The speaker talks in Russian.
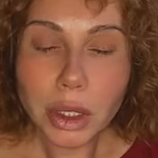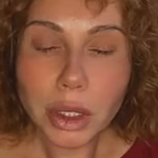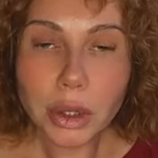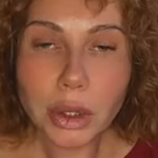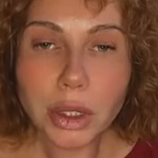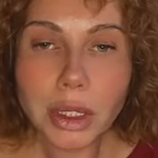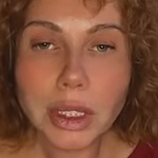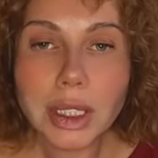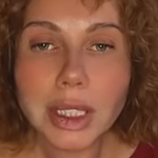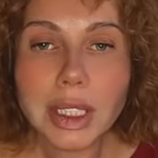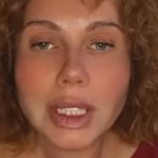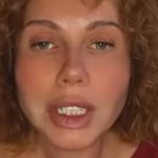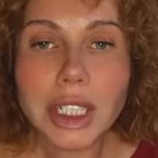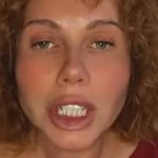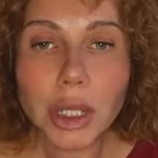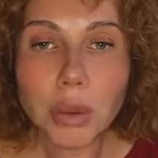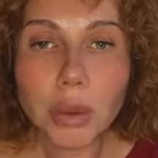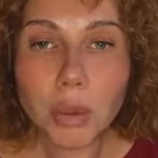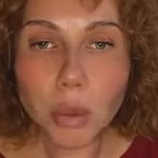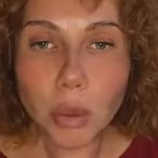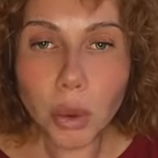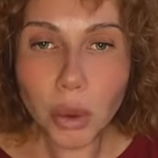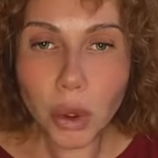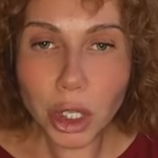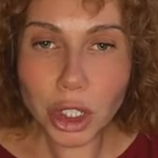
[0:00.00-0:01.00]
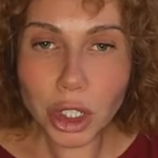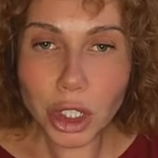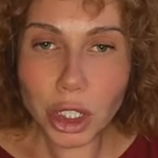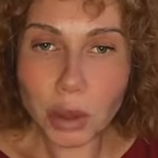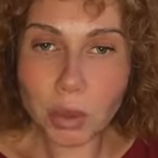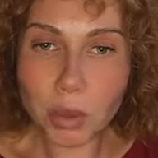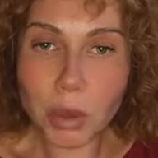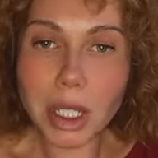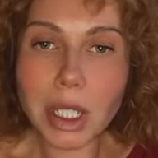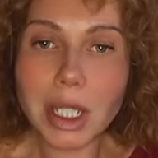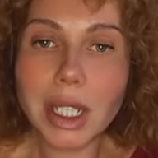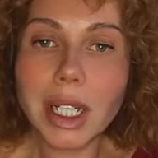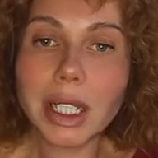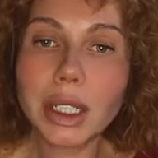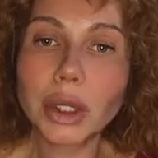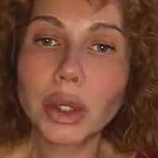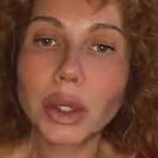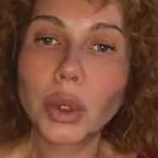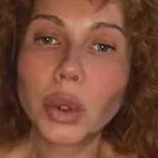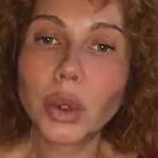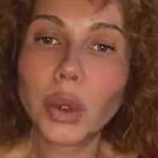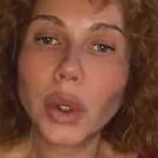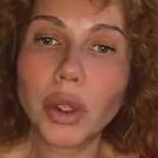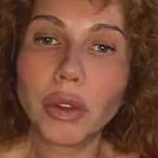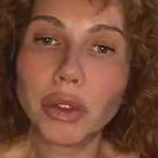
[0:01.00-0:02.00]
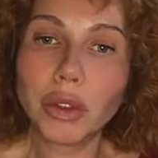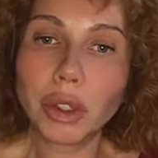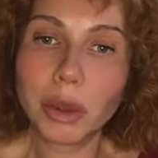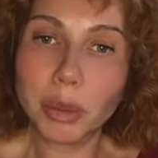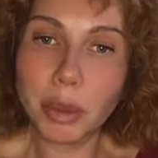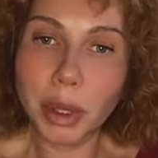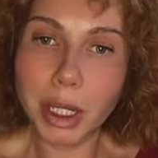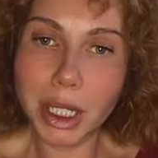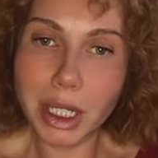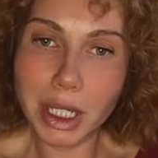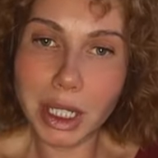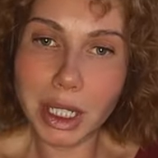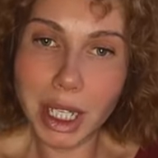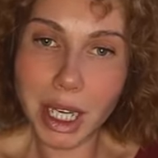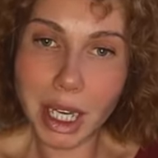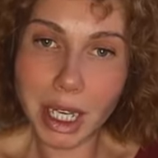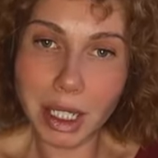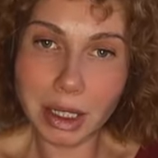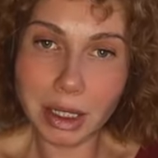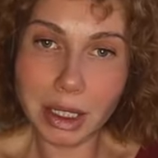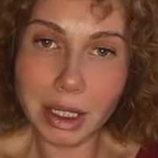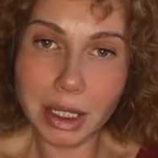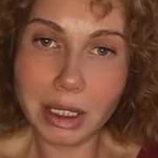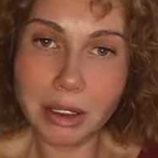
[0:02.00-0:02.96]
То есть, чем больше мы готовы принять